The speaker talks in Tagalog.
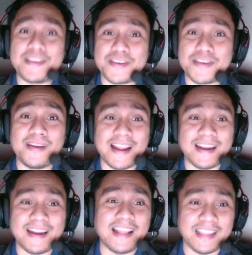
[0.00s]
feature
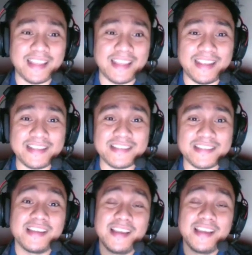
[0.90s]
lang natin is
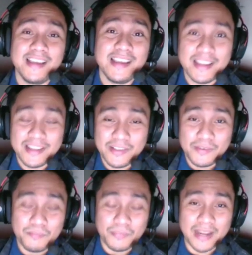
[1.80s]

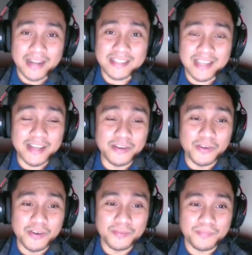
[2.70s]
para sa
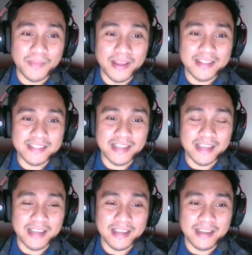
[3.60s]
ano, para sa
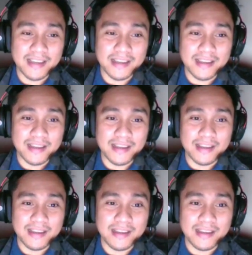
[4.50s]

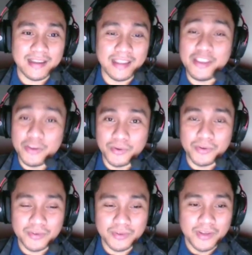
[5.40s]
inyo,
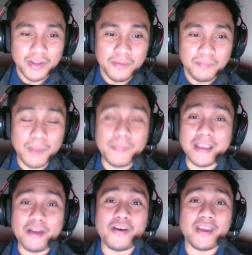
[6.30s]

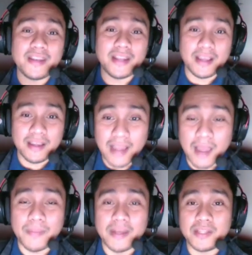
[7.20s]
bibigyan ko kayo ng
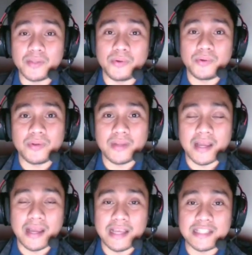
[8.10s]
copy nito
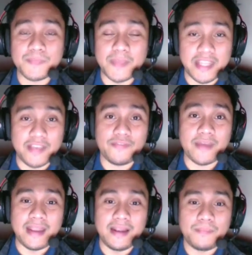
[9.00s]
uh, as PDF
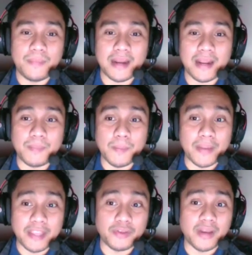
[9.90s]
file para
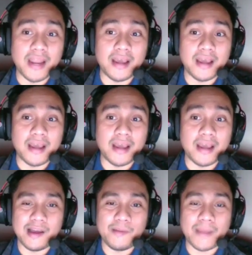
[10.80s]
ipiprint nyo na lang.
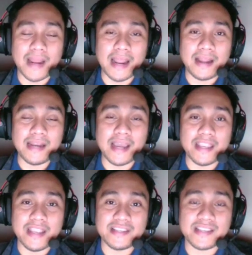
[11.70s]
Um, ang
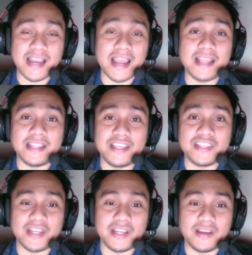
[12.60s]
laki niya is kalahati
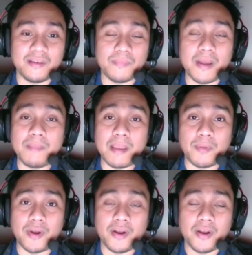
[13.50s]
siya ng bond
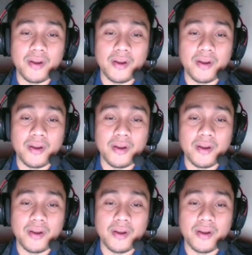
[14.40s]
paper.